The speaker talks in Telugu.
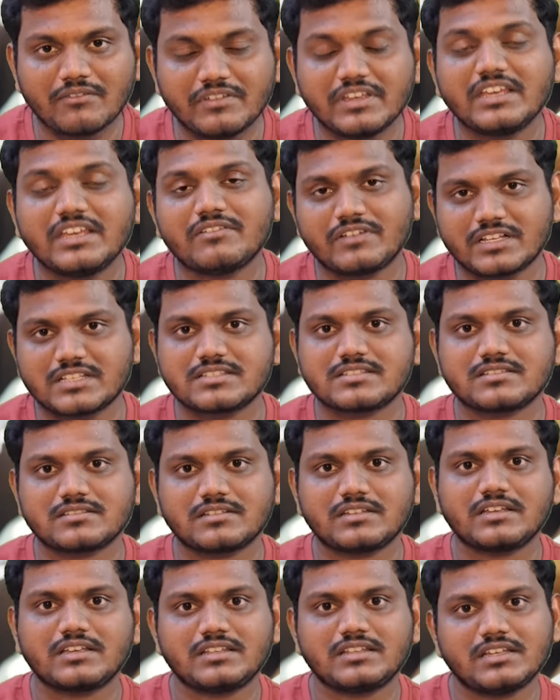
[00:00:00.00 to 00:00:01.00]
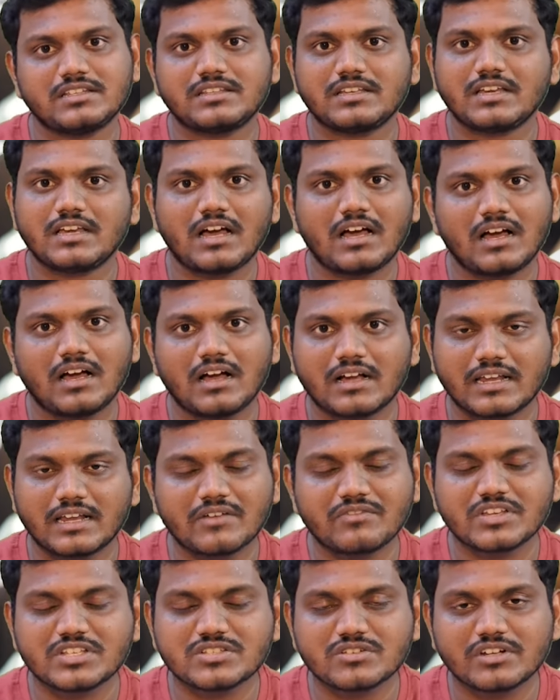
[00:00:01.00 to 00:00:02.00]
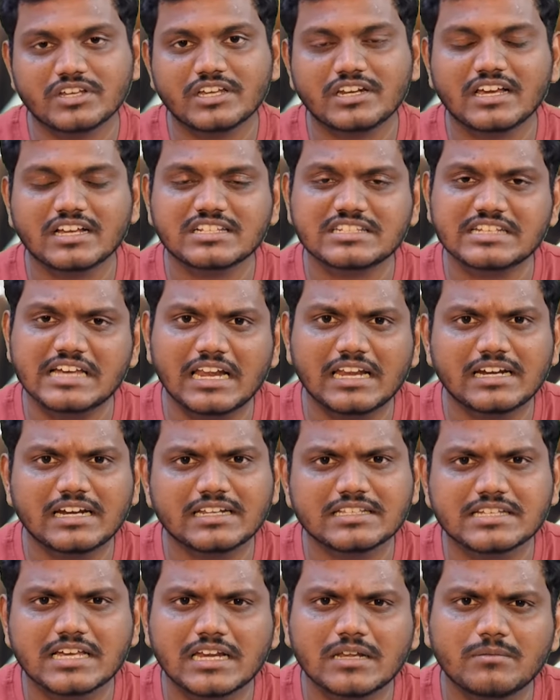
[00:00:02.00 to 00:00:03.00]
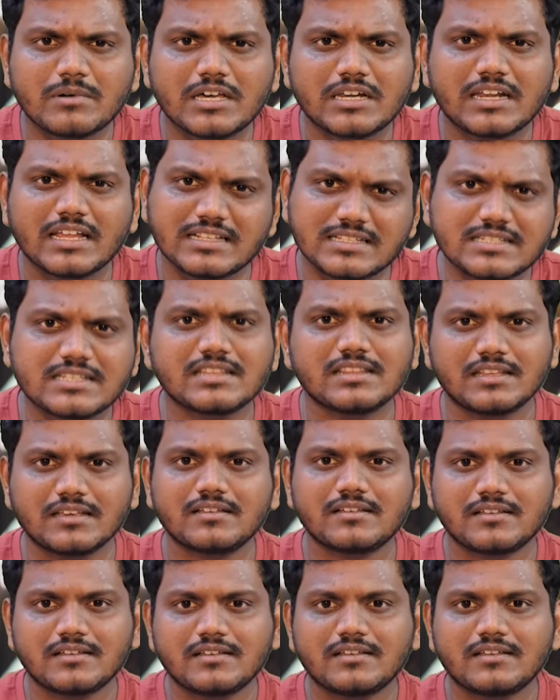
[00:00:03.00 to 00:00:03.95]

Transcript: విఎఫ్ఎక్స్ ఏదైతే ఆ గ్రాఫిక్స్ ఉన్నాయో నాకు చాలా అంటే చాలా బాగా నచ్చింది